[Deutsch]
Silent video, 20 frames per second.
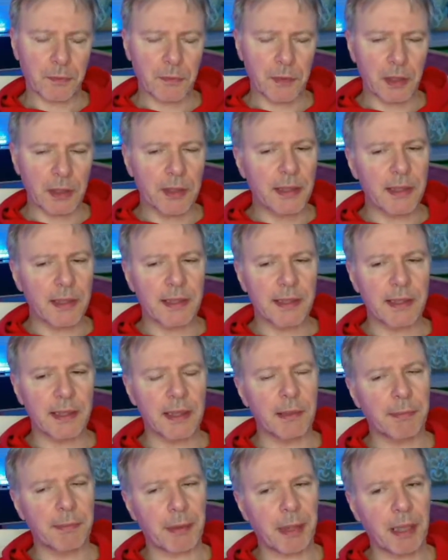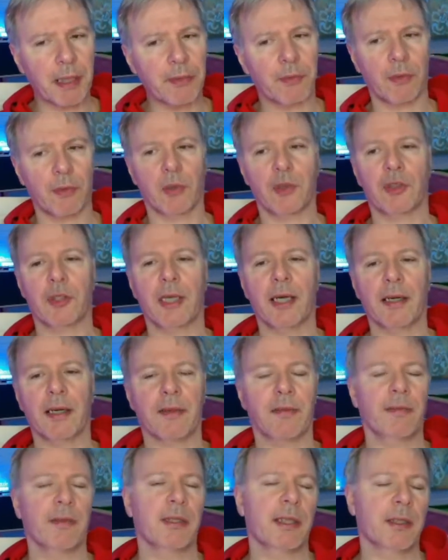des äh,
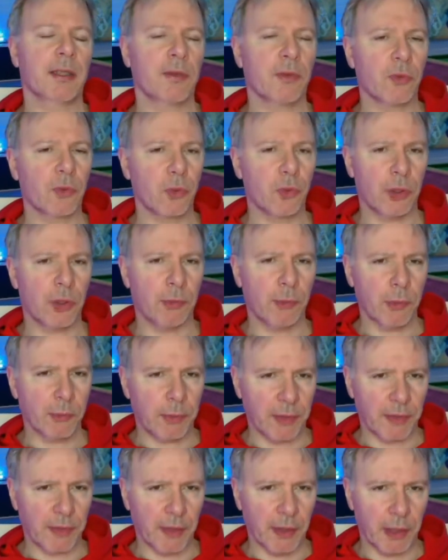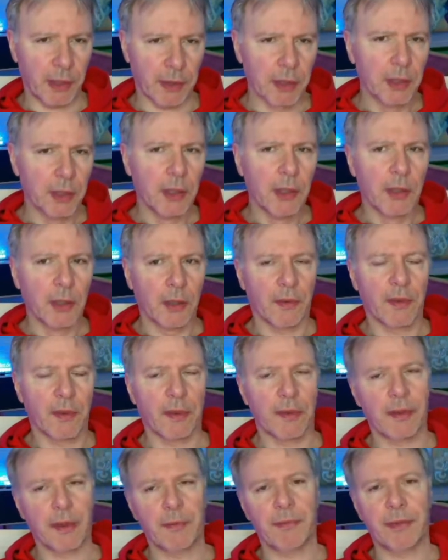Preisvorschlags, wenn da eine Zustimmung passiert. Das
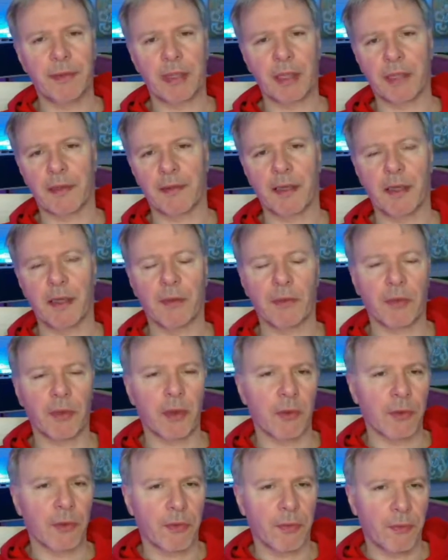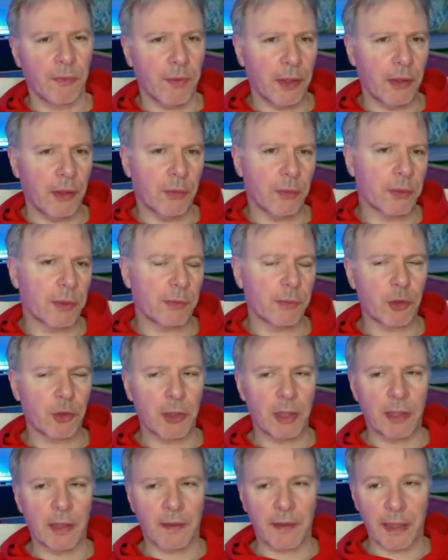heißt, ihr habt weniger Zahlungsausfälle und habt
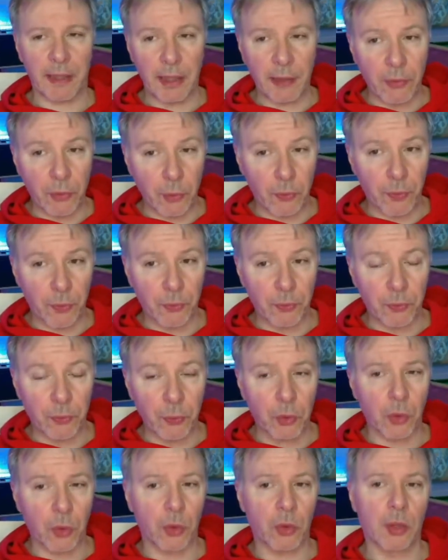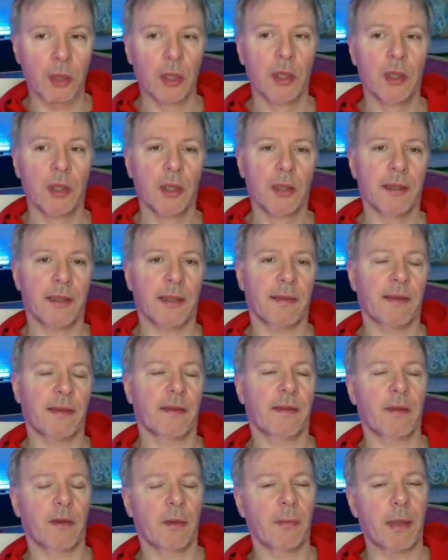schneller das Geld zur Verfügung. Das
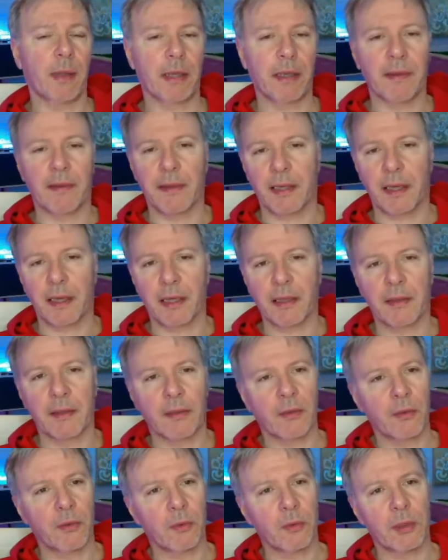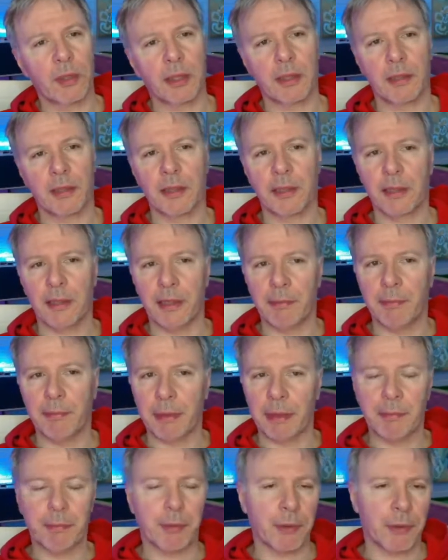ist auch meines Erachtens so der, der, der
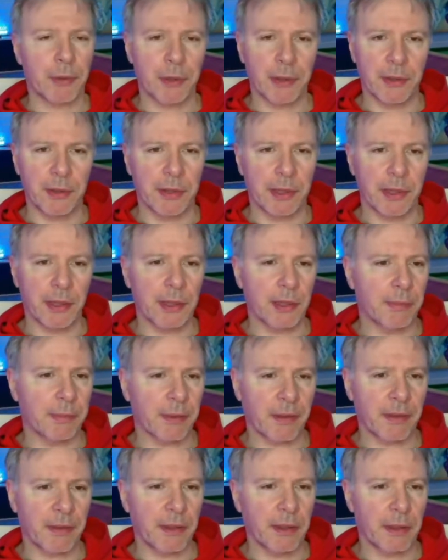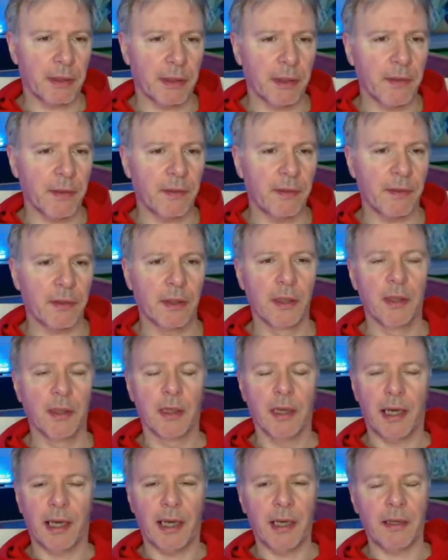Big Point, der hier passiert ist.
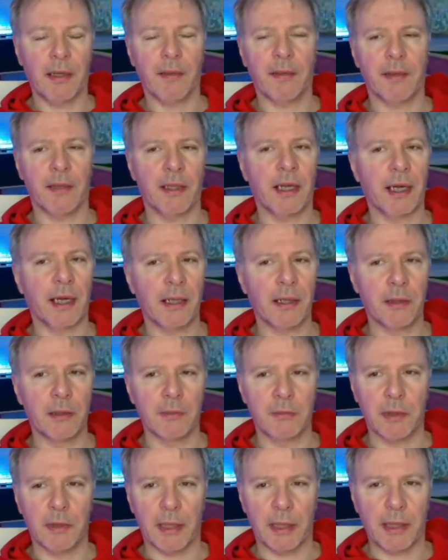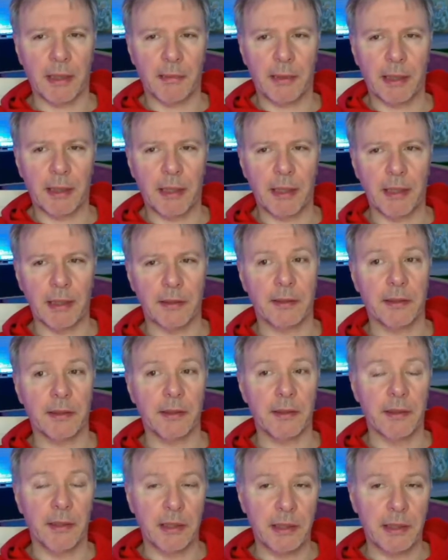Alles in allem, aber halt
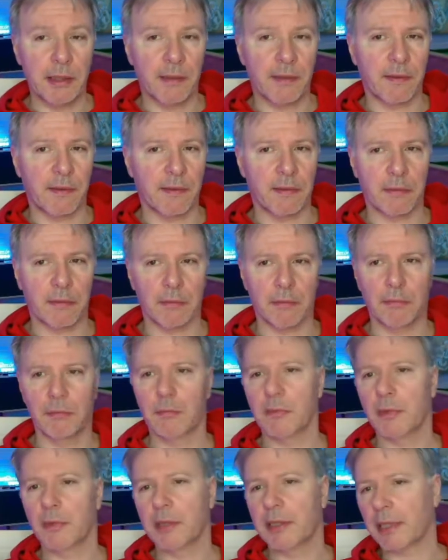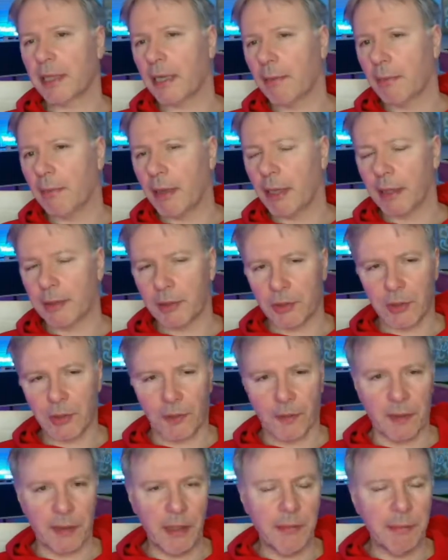nichts
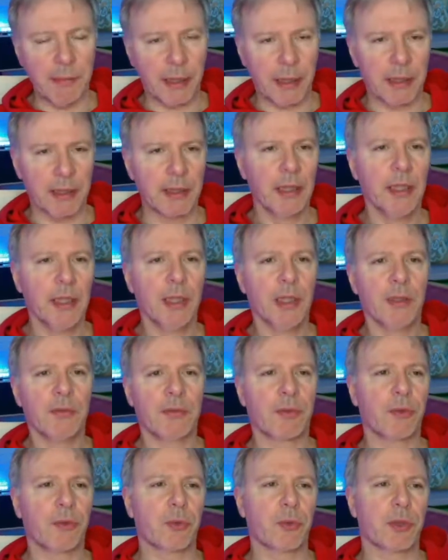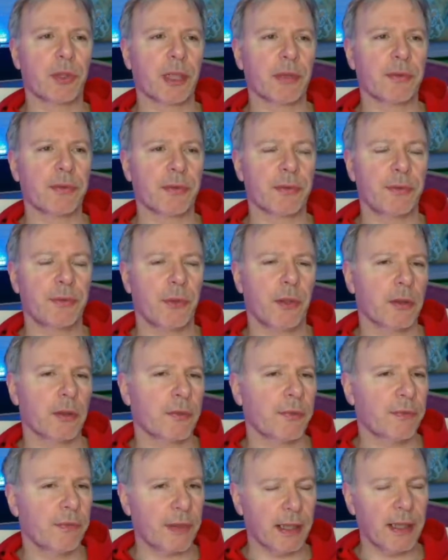dramatisches. eBay versucht nach wie vor
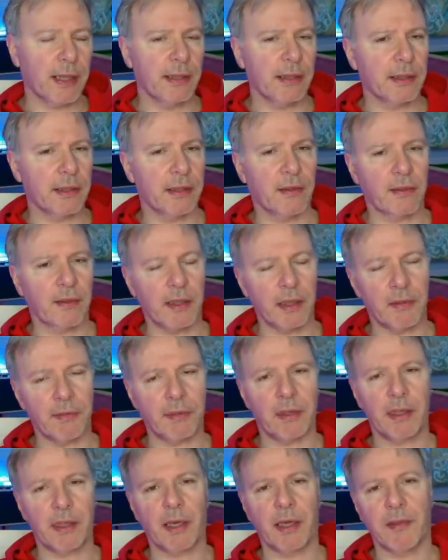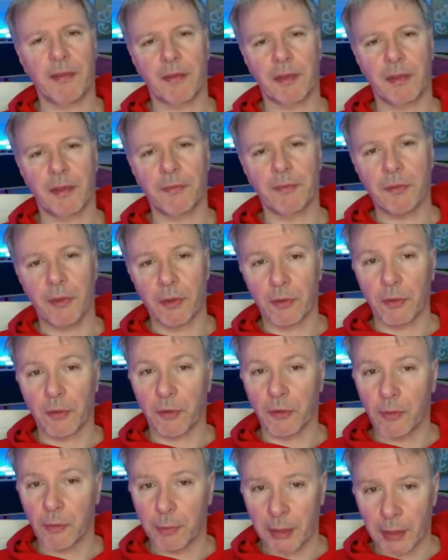und weiter das Advertising nach vorne
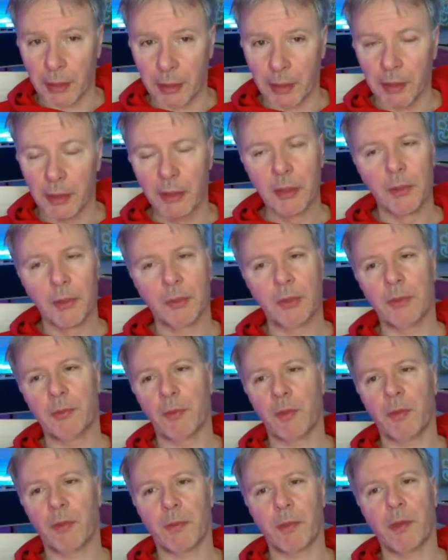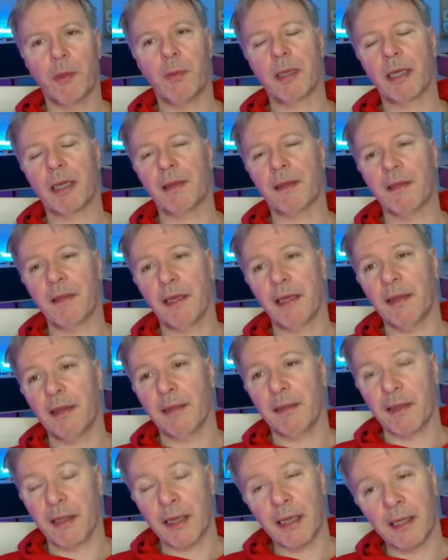zu bringen. Und hier muss man auch mal ganz ehrlich
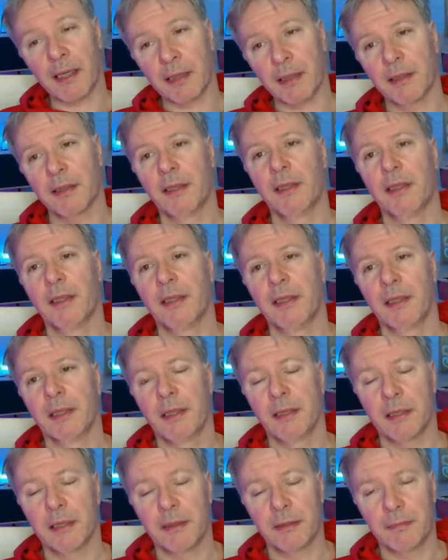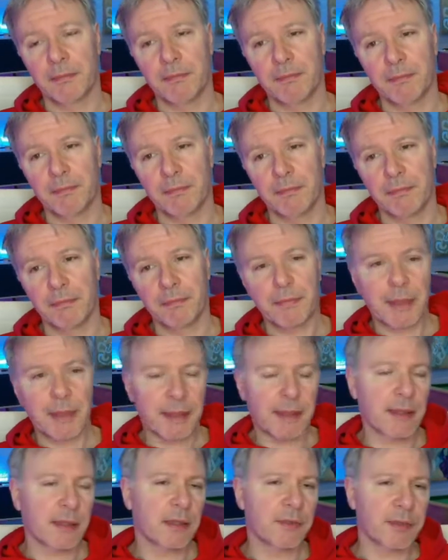sagen, ähm,
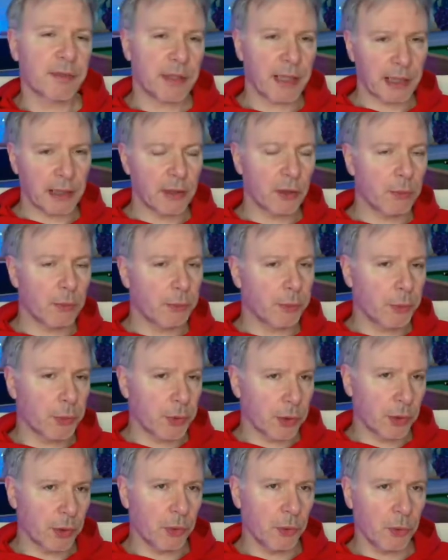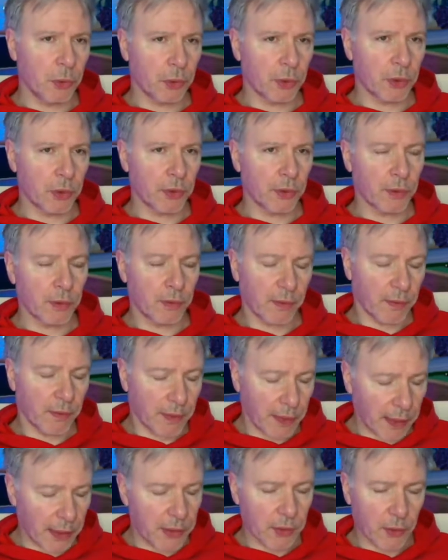das ist eine verdeckte Gebührenerhöhung. Das
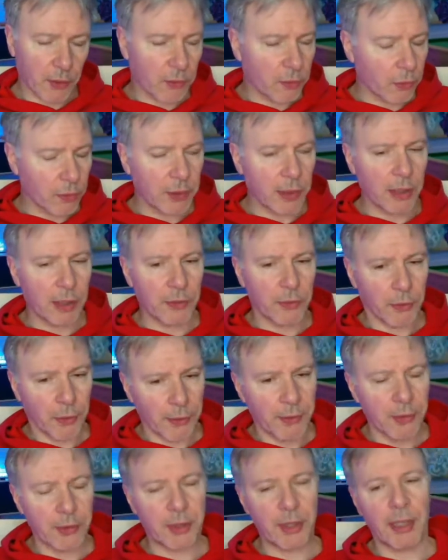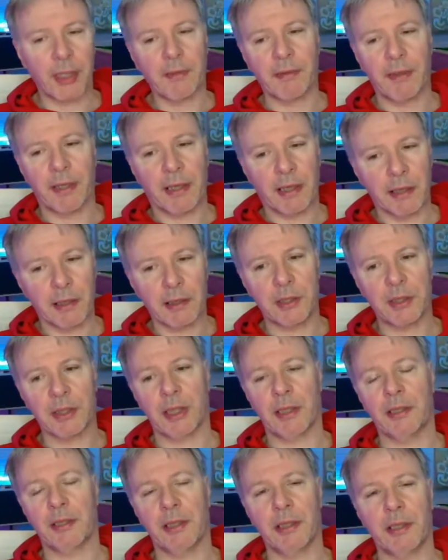sage ich auch so in aller Deutlichkeit, weil eigentlich
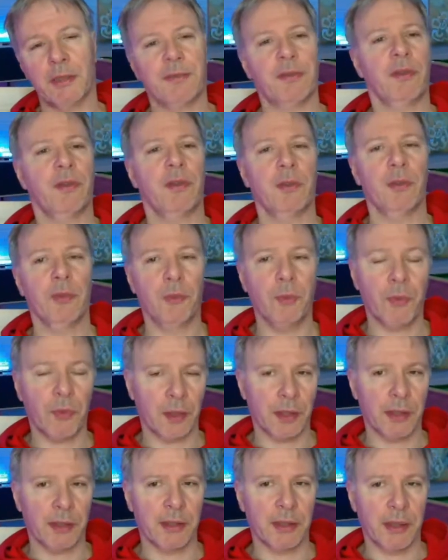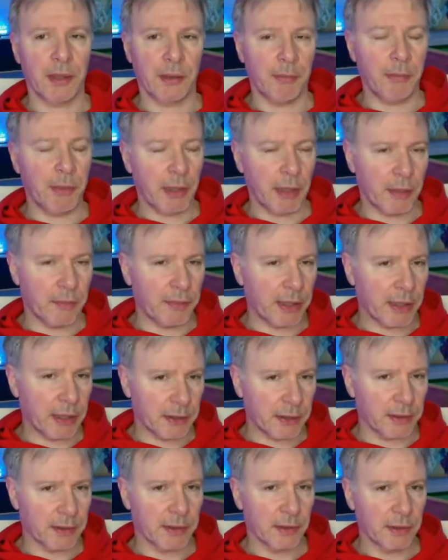hätte ich, was die News angeht, mehr
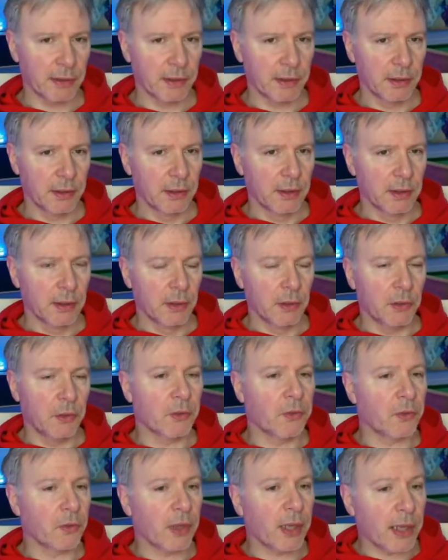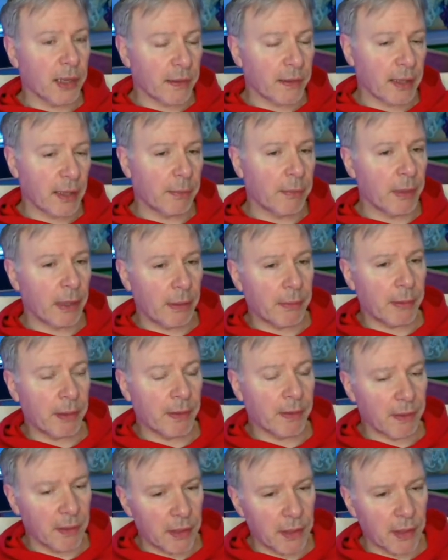erwartet. Und so langsam aber
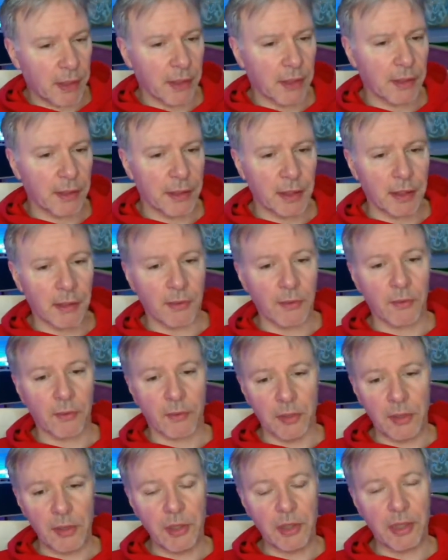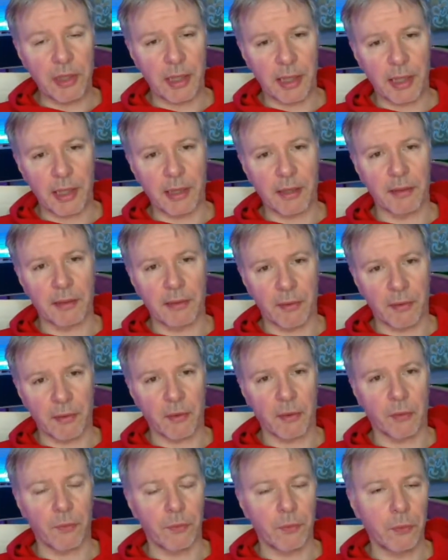sicher nach so zig Jahren
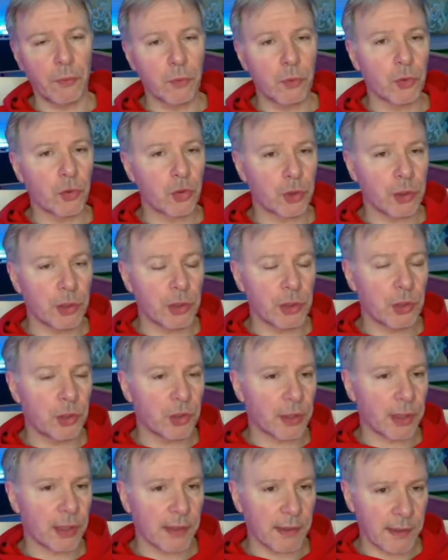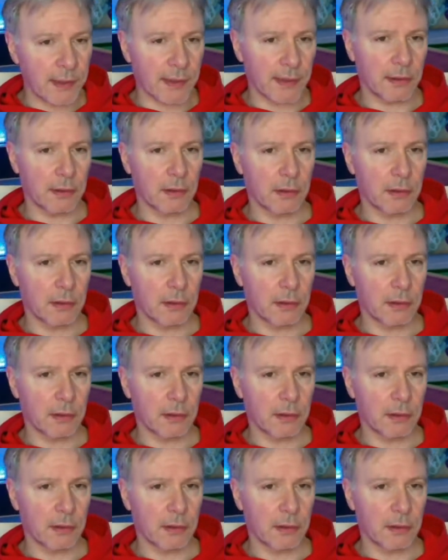des gefühlten Stillstands,